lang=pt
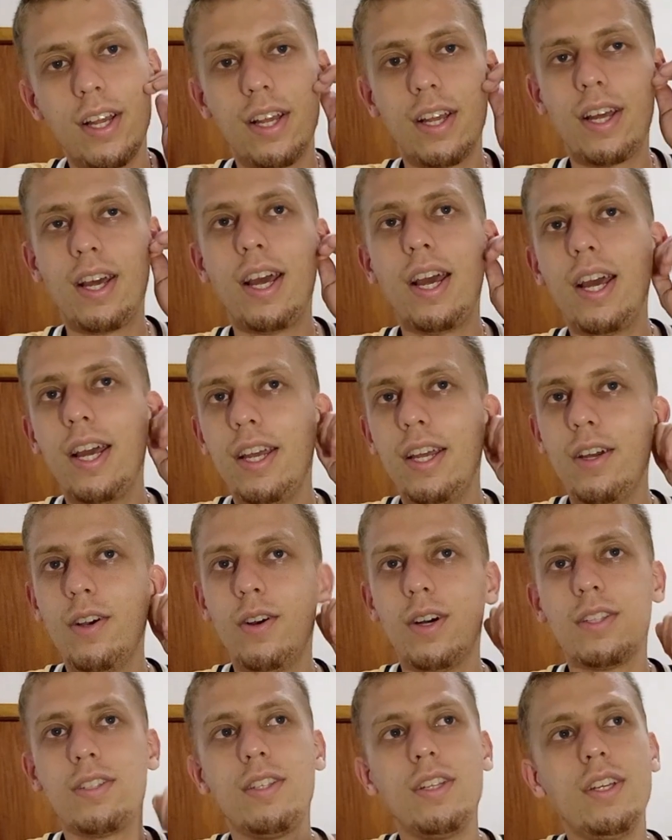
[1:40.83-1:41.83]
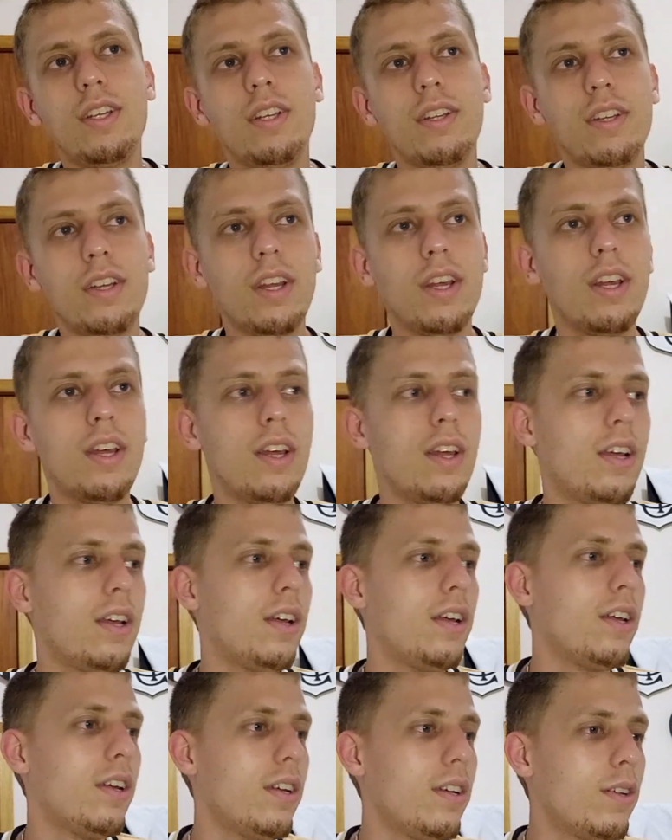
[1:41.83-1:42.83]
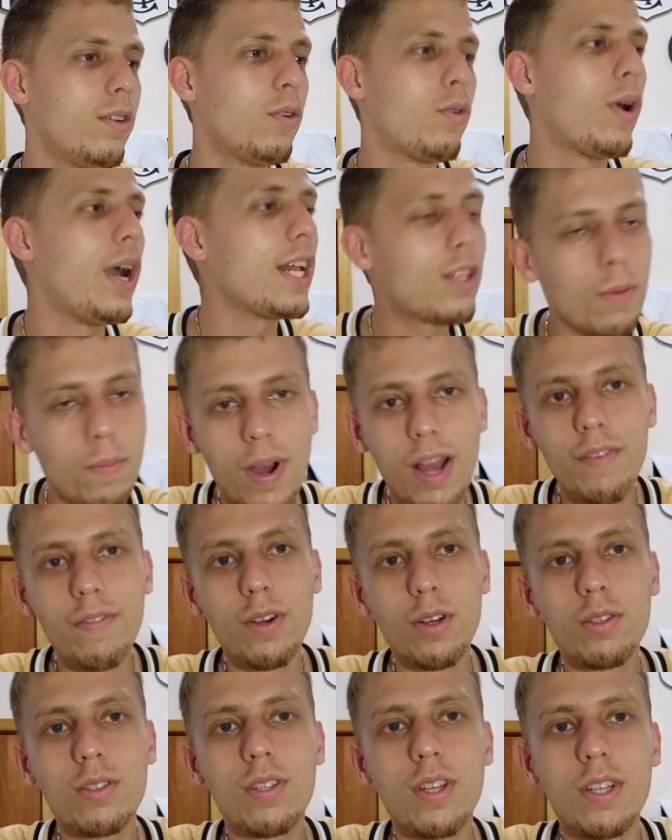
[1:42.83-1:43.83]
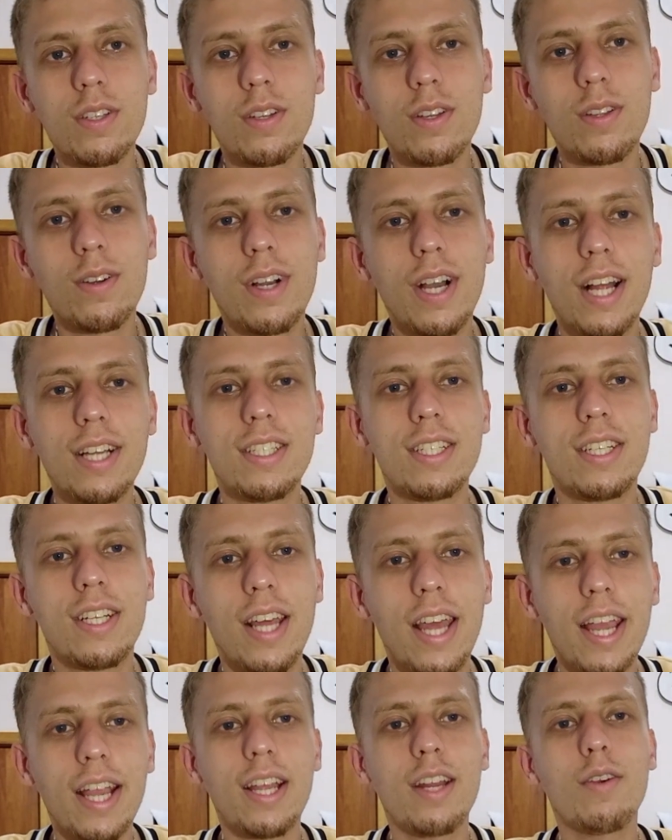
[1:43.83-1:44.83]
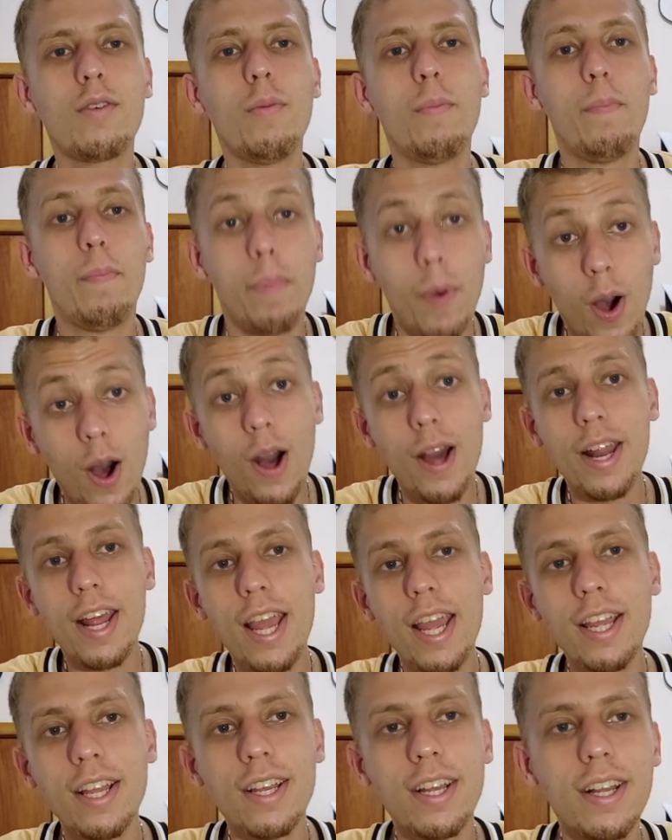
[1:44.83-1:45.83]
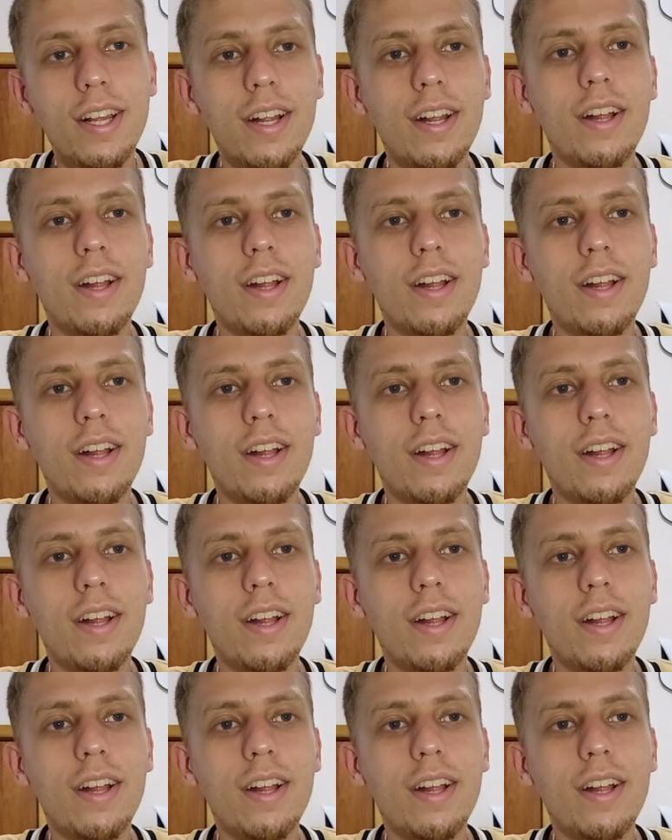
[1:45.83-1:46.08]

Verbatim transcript: É, eu, assim, eu não aguento mais ver o Santos trocar de técnico, porém.